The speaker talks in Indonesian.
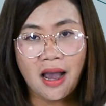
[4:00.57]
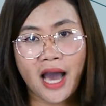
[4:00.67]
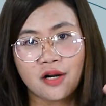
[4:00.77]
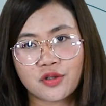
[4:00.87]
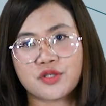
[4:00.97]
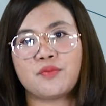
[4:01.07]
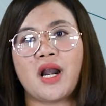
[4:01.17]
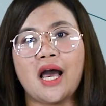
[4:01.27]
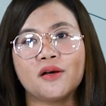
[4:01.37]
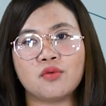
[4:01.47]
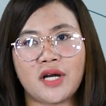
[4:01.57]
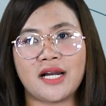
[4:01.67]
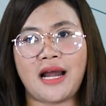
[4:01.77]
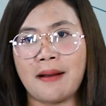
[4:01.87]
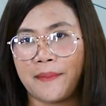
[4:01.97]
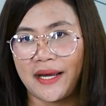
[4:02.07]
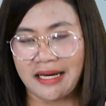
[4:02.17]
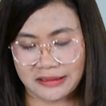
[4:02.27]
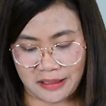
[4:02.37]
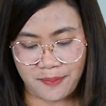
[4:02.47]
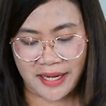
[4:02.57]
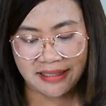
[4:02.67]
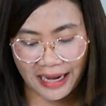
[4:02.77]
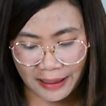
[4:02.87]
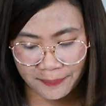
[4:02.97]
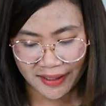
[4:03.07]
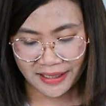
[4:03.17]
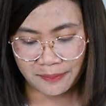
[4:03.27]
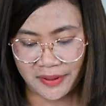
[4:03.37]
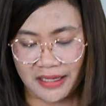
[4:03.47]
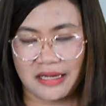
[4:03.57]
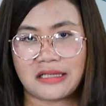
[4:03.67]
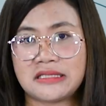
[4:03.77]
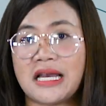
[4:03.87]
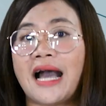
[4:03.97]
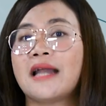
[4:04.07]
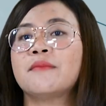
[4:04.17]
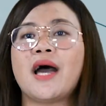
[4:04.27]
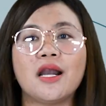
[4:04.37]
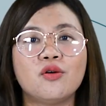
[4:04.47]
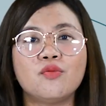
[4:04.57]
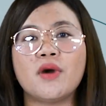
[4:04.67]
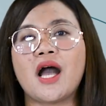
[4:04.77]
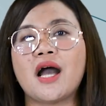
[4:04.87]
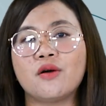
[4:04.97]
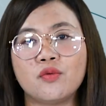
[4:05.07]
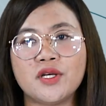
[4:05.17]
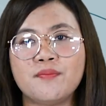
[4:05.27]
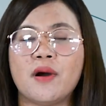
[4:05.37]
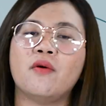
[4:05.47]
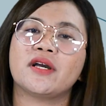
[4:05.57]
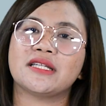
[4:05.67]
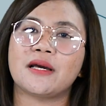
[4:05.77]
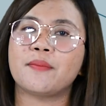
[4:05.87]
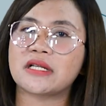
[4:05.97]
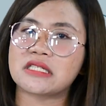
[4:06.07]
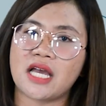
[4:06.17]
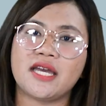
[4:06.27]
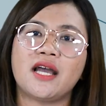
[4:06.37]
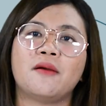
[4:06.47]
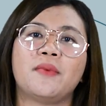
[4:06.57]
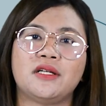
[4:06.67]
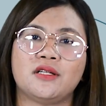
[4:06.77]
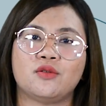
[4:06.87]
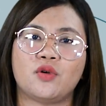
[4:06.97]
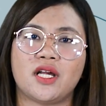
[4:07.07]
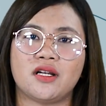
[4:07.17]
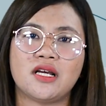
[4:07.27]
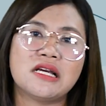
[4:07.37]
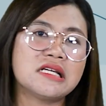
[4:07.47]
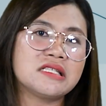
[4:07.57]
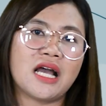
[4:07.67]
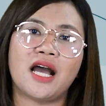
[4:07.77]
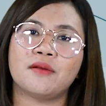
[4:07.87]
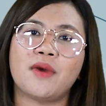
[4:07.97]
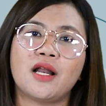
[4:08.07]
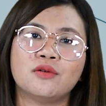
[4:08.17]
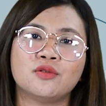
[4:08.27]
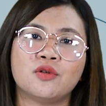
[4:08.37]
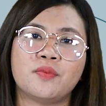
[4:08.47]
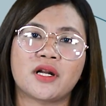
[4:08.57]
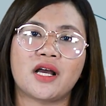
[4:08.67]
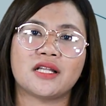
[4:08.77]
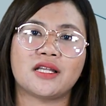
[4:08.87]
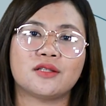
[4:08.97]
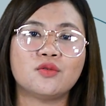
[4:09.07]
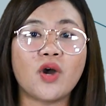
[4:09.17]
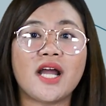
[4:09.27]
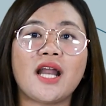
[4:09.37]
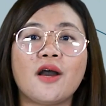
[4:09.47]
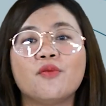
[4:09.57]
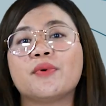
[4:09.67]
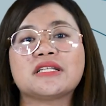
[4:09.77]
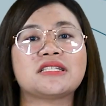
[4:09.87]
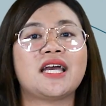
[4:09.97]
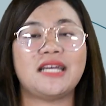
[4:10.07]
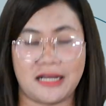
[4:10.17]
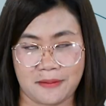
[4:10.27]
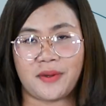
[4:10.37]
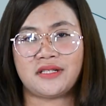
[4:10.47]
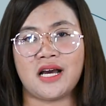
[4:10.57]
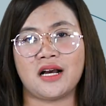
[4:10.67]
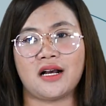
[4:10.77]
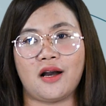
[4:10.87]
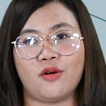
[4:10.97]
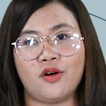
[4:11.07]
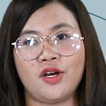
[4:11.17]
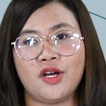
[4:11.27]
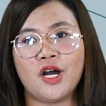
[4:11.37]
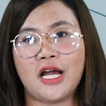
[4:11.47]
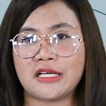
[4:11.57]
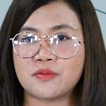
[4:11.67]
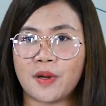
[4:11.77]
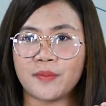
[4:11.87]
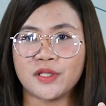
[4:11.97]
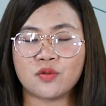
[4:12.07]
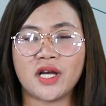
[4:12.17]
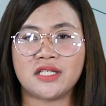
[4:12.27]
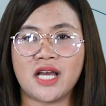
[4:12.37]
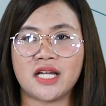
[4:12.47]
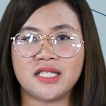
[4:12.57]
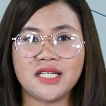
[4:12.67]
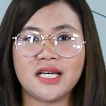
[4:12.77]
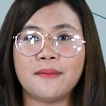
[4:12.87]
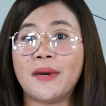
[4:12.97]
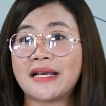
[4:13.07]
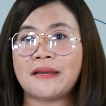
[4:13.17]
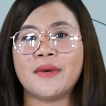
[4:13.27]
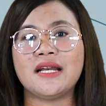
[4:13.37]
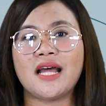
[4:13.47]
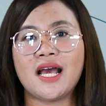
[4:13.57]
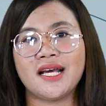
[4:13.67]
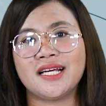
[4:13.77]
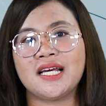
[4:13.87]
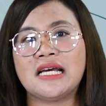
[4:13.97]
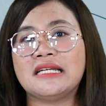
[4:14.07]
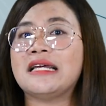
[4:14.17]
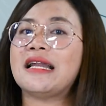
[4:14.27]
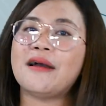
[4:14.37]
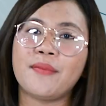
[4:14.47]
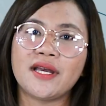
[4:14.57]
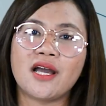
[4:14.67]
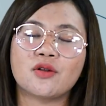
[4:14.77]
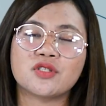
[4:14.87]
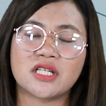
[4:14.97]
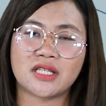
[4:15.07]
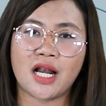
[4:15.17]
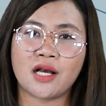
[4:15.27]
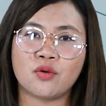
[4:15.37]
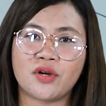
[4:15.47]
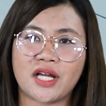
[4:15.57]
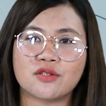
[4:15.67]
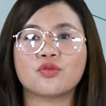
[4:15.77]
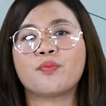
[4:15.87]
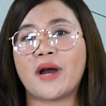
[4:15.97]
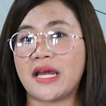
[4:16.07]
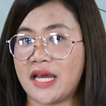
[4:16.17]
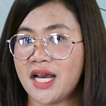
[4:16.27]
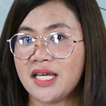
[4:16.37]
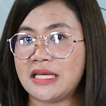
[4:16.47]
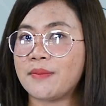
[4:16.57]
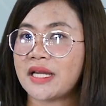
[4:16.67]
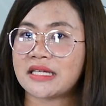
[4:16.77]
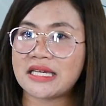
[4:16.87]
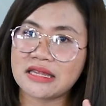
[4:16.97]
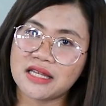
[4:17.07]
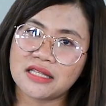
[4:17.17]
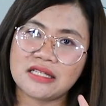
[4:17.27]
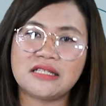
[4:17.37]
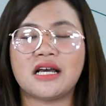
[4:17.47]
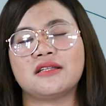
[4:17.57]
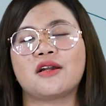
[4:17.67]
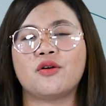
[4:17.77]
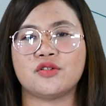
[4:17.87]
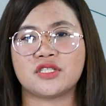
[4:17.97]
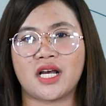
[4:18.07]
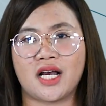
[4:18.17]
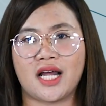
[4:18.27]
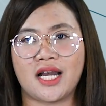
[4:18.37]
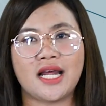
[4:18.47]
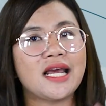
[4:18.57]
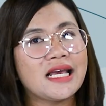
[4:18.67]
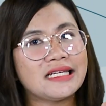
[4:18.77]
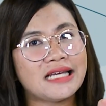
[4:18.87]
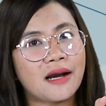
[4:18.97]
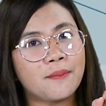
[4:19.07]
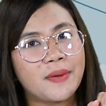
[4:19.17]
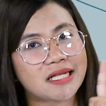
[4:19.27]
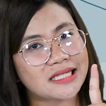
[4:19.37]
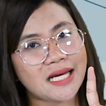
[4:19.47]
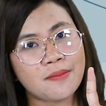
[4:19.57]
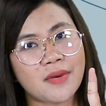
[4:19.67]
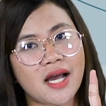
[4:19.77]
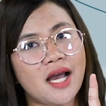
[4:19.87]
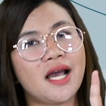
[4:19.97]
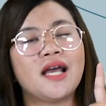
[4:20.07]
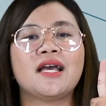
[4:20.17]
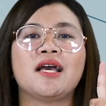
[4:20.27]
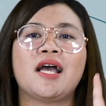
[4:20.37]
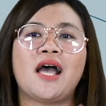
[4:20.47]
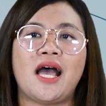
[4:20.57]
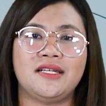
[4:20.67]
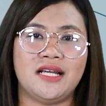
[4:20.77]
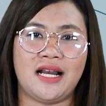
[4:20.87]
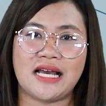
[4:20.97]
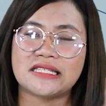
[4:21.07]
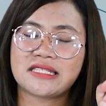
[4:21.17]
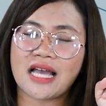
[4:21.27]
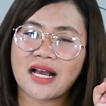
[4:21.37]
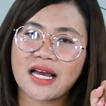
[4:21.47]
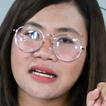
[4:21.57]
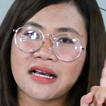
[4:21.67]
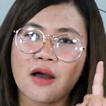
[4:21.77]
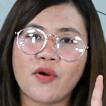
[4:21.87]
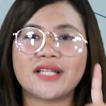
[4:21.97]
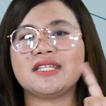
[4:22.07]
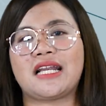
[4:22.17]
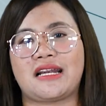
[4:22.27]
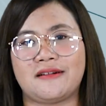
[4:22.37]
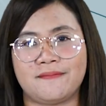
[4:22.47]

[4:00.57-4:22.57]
harus melakukan apa yang terbaik, apa yang benar. Jangan malu mengakui bahwa kita percaya kepada Tuhan. Jangan malu untuk berkata, "Tuhan, aku percaya kepada Engkau." Oleh sebab itu, adik-adik, bagaimana dan apa yang harus kita lakukan supaya iman kita tidak tergoncangkan? Yang pertama, adalah jangan khawatir.